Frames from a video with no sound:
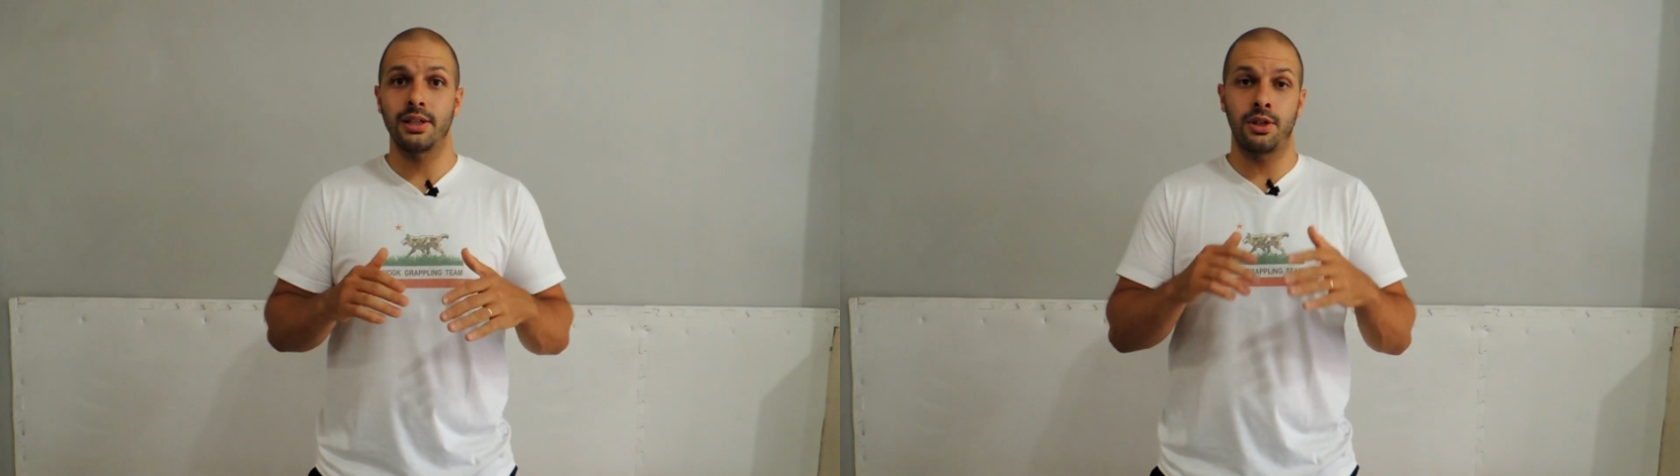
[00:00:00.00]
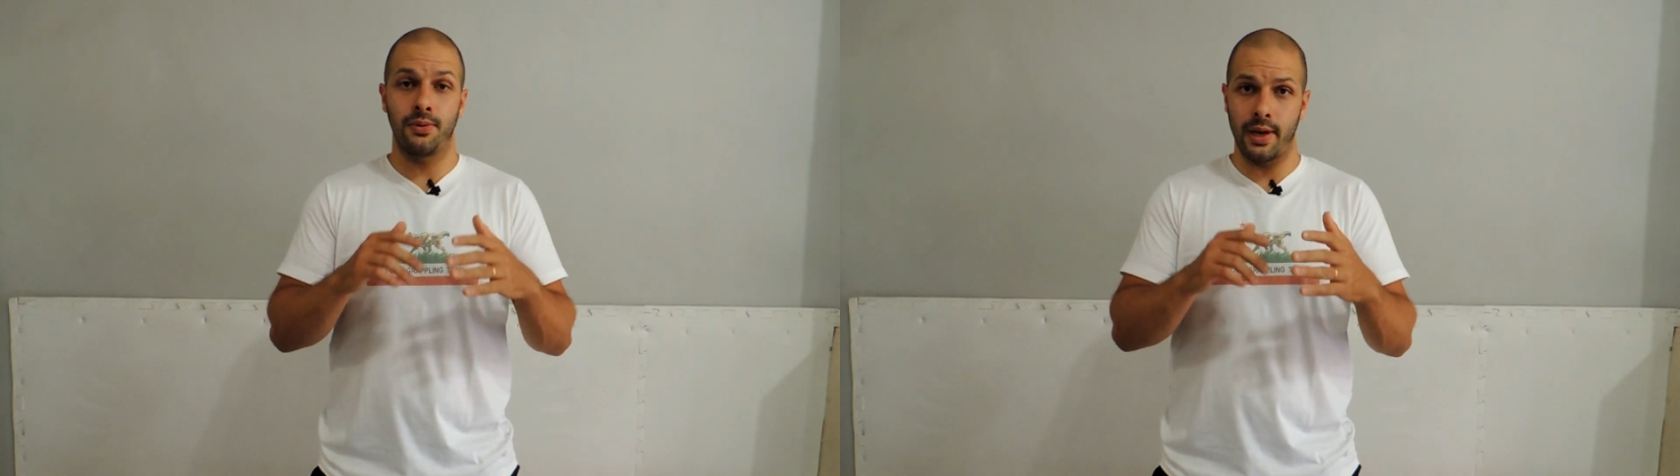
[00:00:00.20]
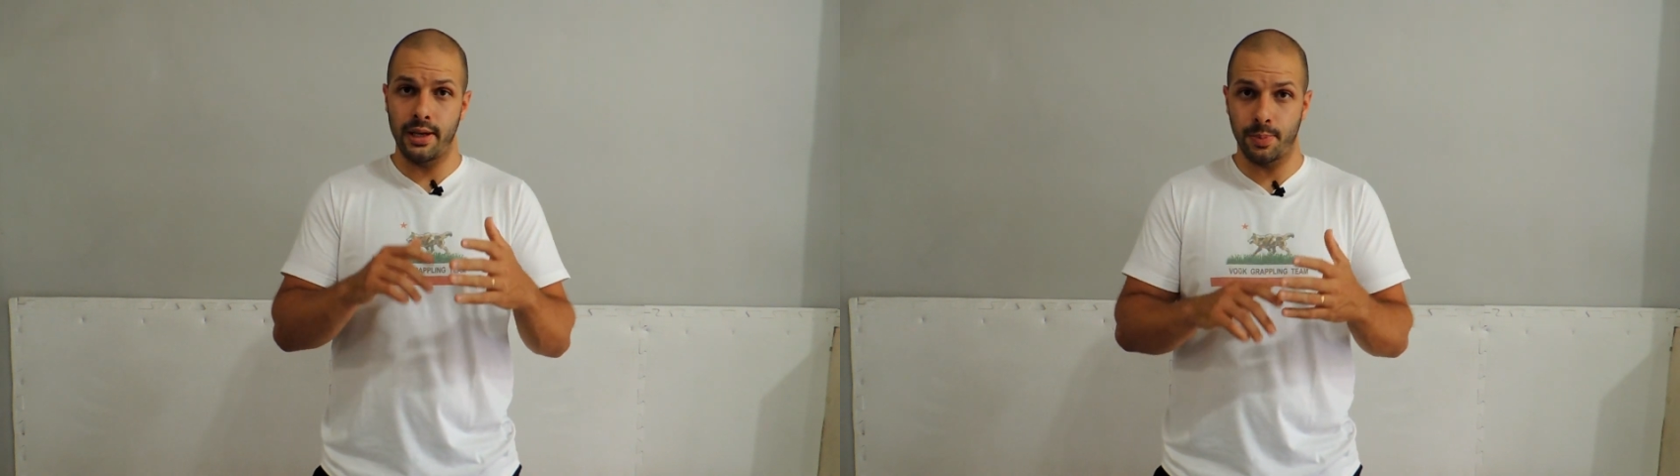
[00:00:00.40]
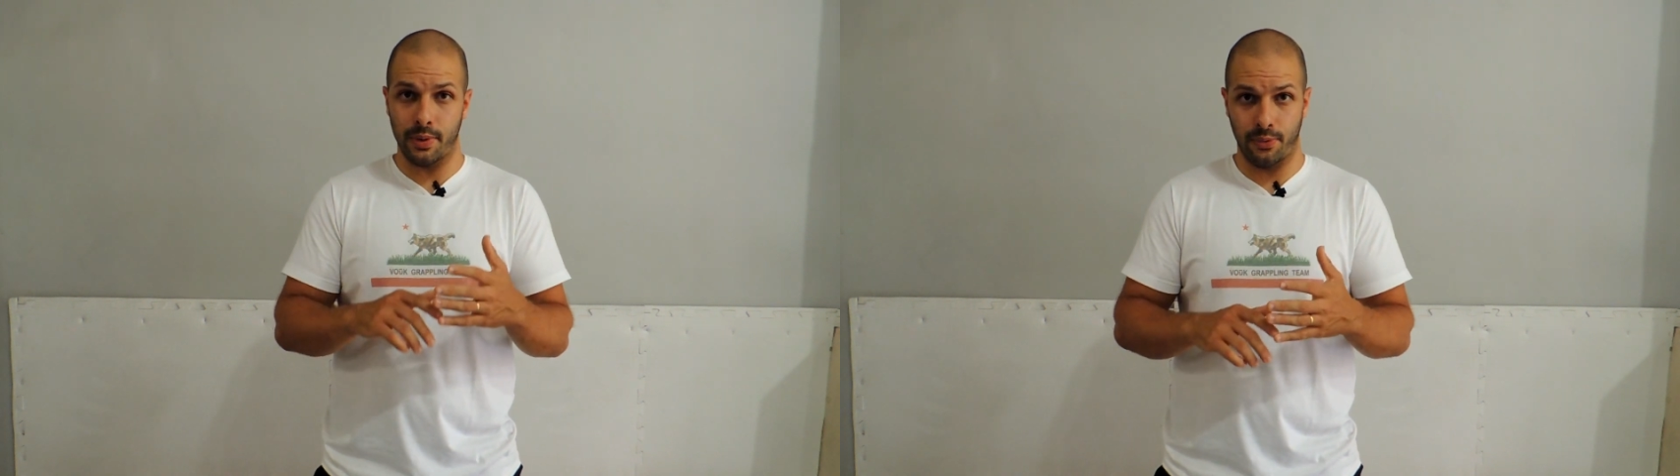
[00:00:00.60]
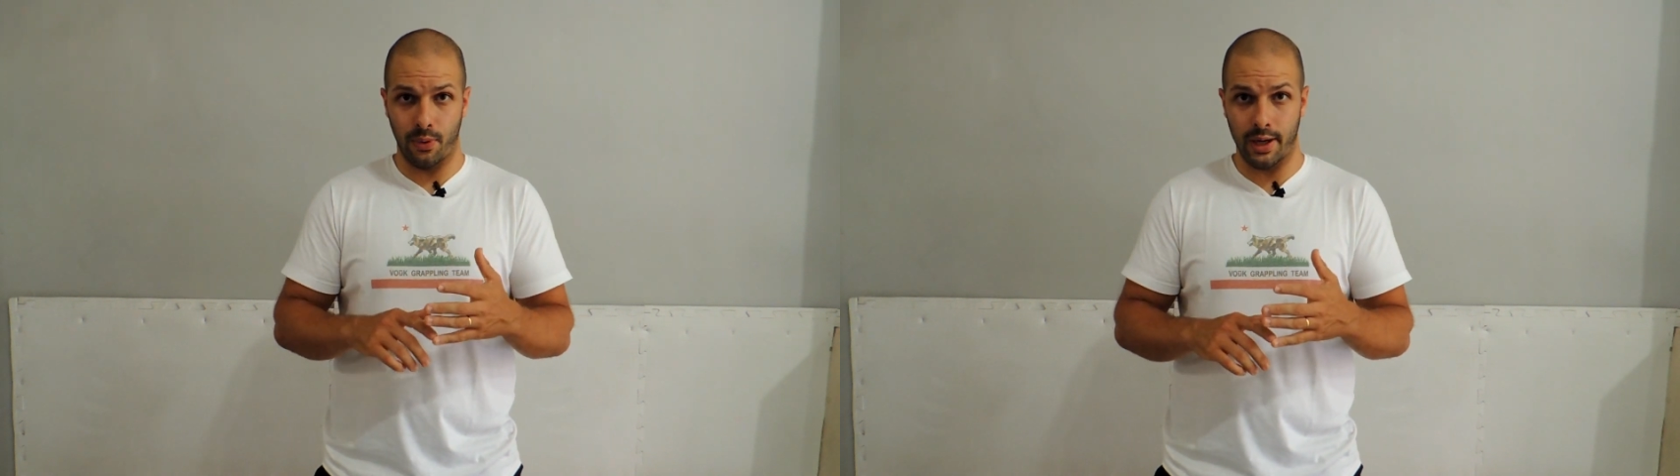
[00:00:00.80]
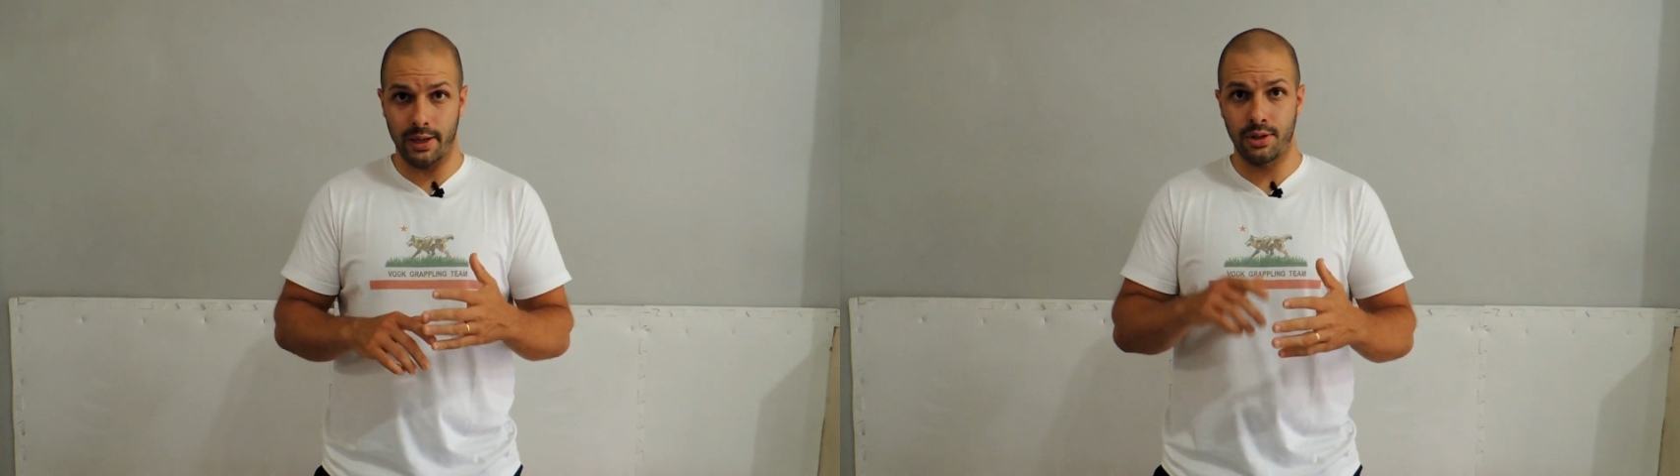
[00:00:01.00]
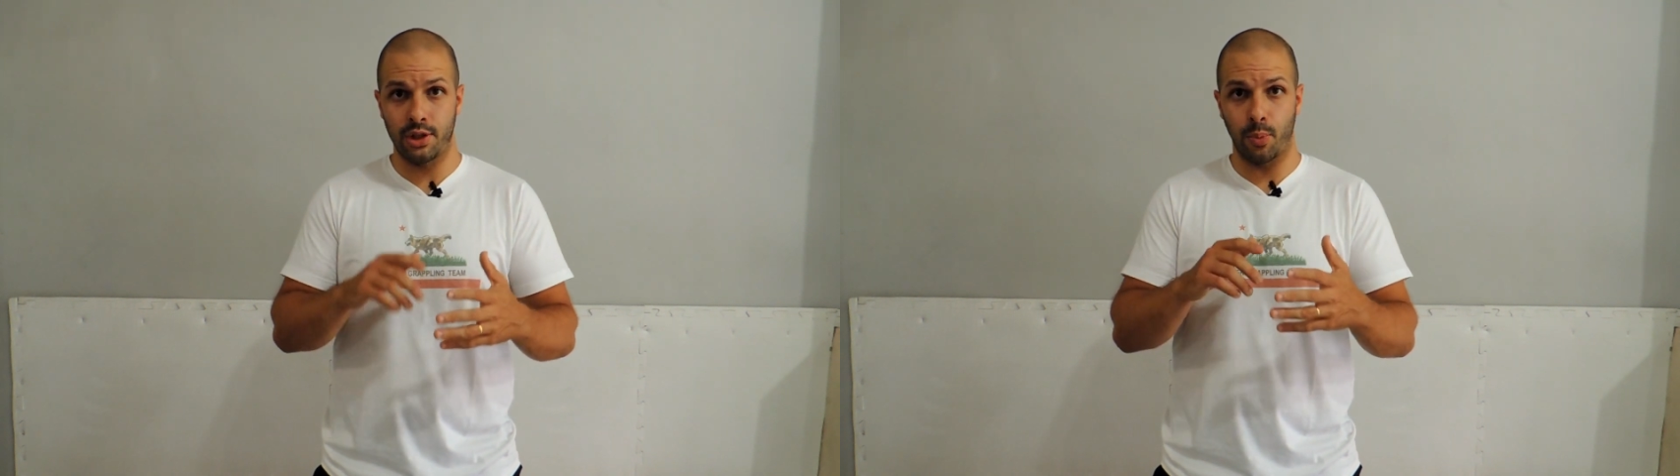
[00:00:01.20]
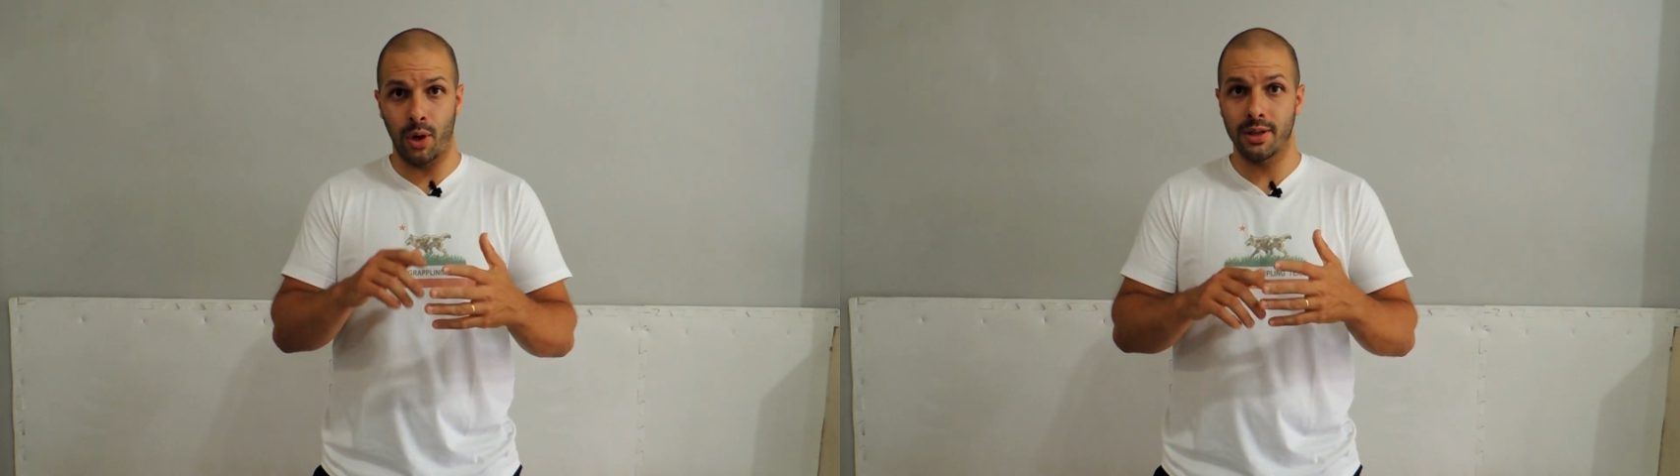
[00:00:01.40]
a gente vende para fora, a
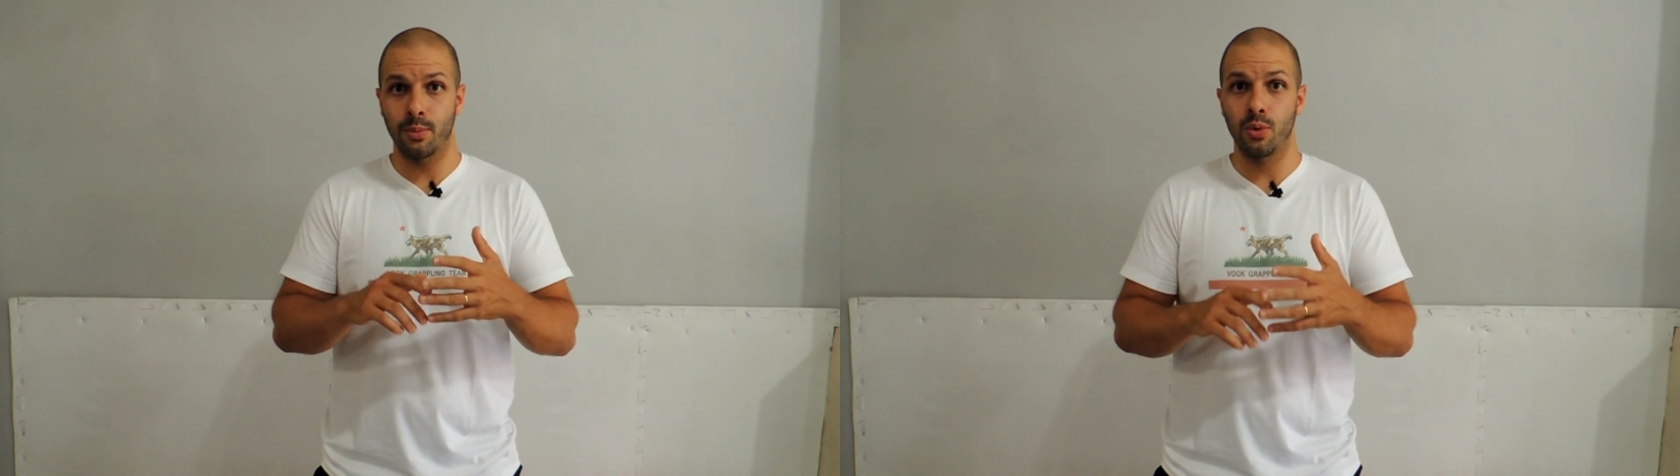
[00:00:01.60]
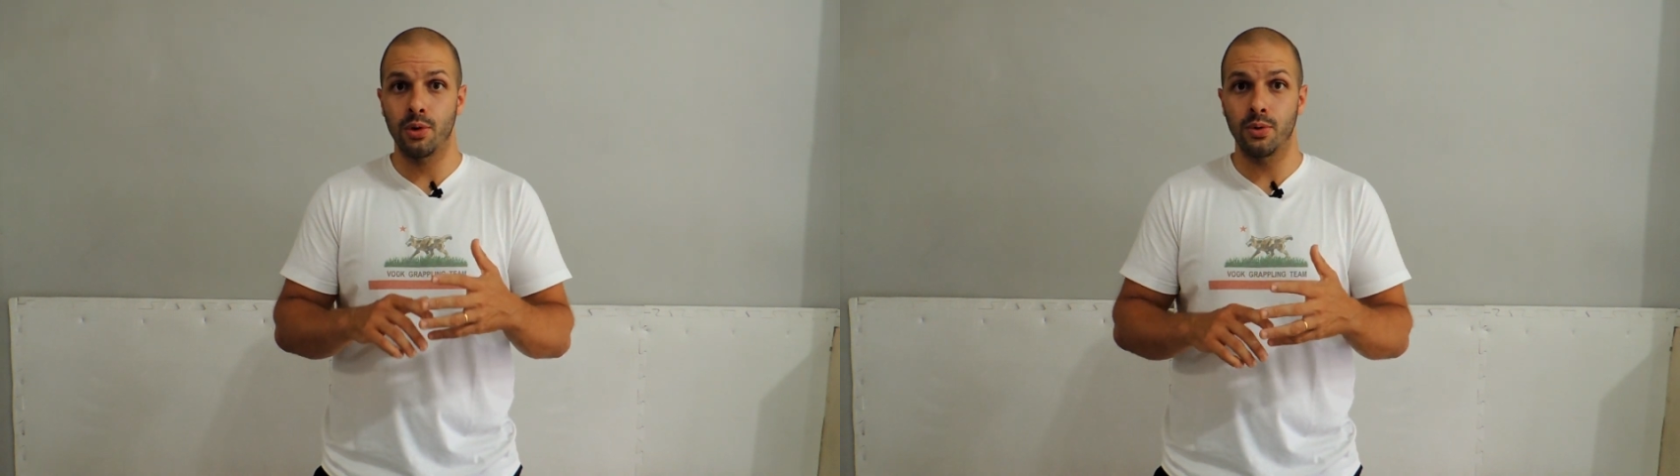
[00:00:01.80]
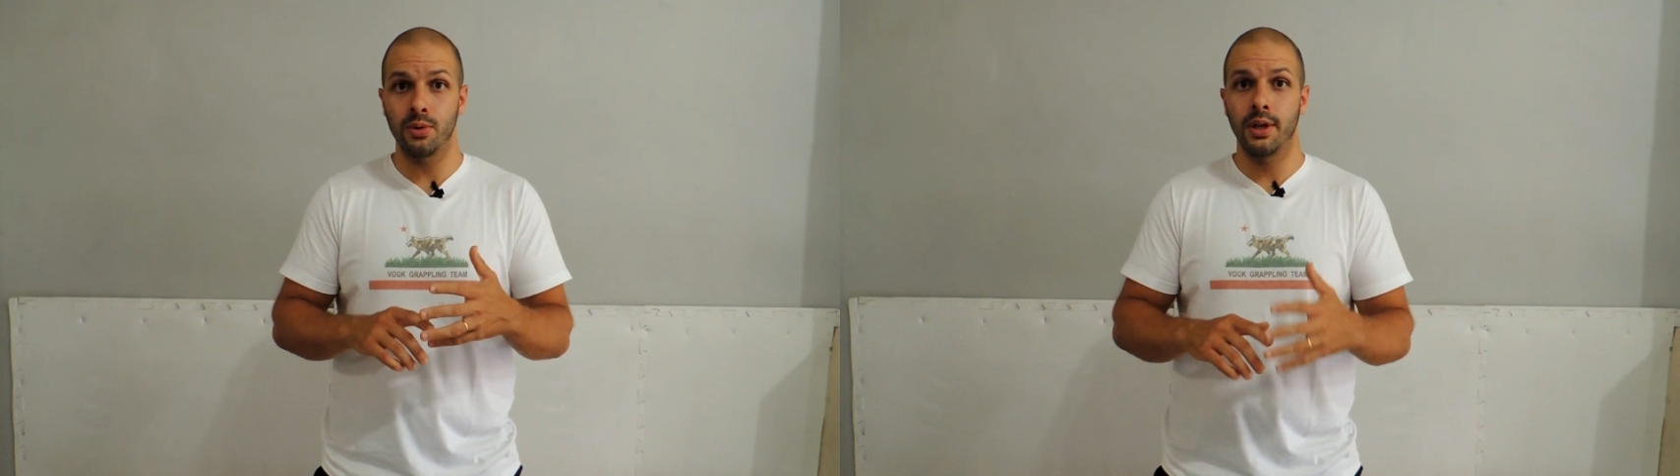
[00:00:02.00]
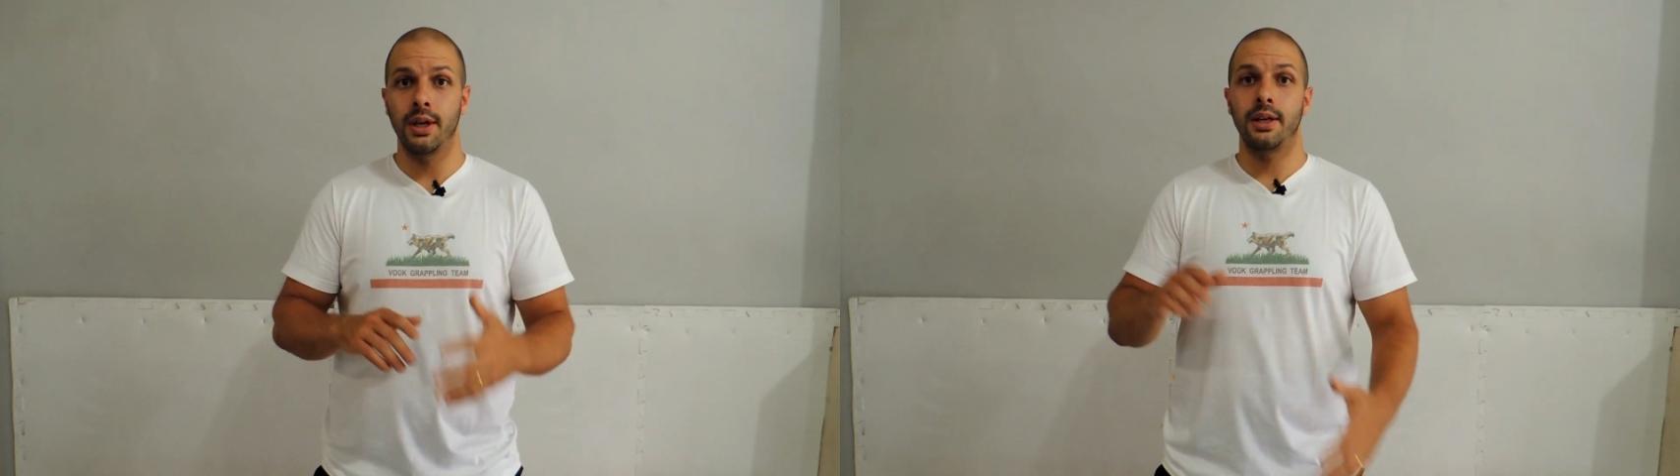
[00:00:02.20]
gente exporta muito